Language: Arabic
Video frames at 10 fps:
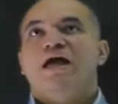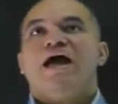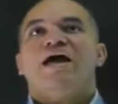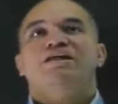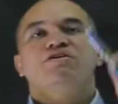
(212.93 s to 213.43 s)

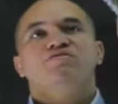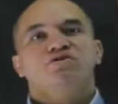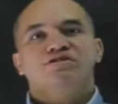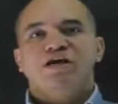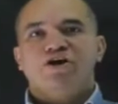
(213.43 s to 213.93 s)

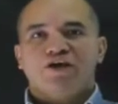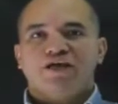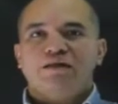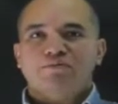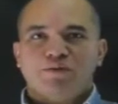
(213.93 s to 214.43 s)
anniversary
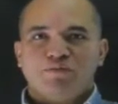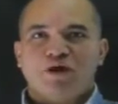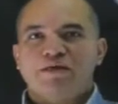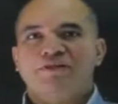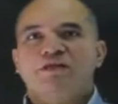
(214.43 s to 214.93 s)
كلمه من
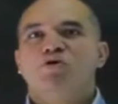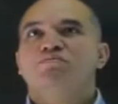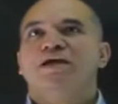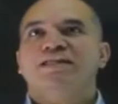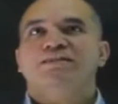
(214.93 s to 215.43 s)
الكلمات
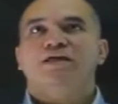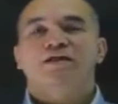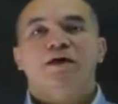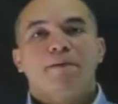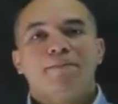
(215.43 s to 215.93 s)
المهمه جدا
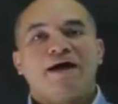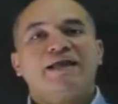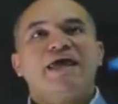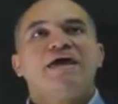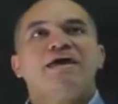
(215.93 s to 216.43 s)

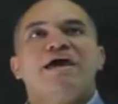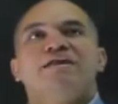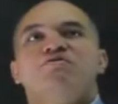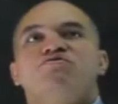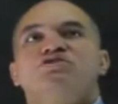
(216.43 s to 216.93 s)
معناها ايه
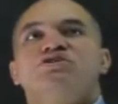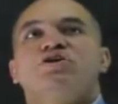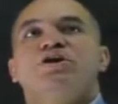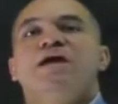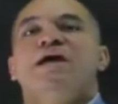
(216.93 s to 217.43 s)

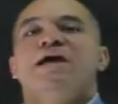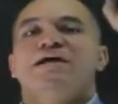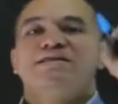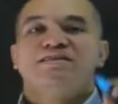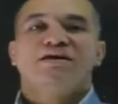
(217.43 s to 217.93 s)
anniversary
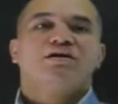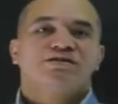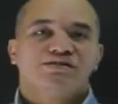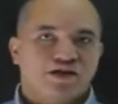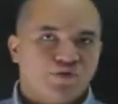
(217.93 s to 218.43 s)
الذكرى
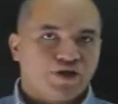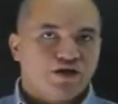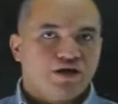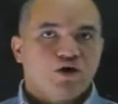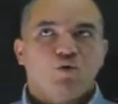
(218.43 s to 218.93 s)
السنويه
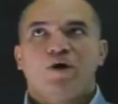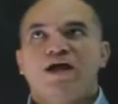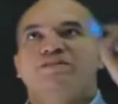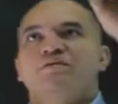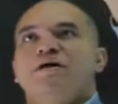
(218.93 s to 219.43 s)

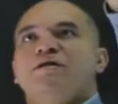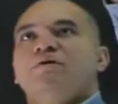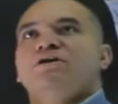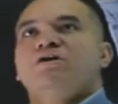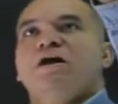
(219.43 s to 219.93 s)
وجاي طبعا
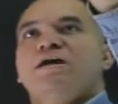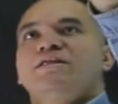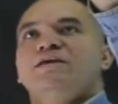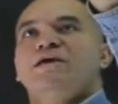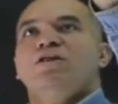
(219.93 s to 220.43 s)
المقطع
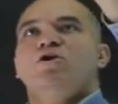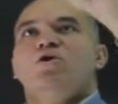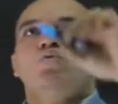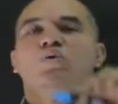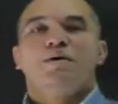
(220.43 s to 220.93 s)
اني اللي
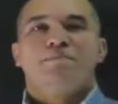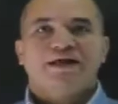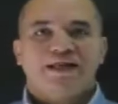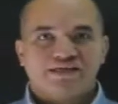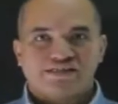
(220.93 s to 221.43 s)
هو
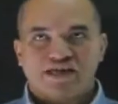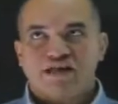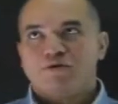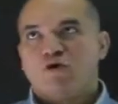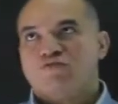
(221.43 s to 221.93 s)
معناه
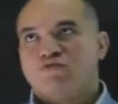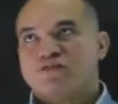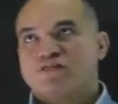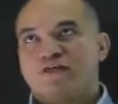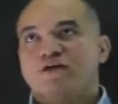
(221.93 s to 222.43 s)
سنه باللغه الفرنسيه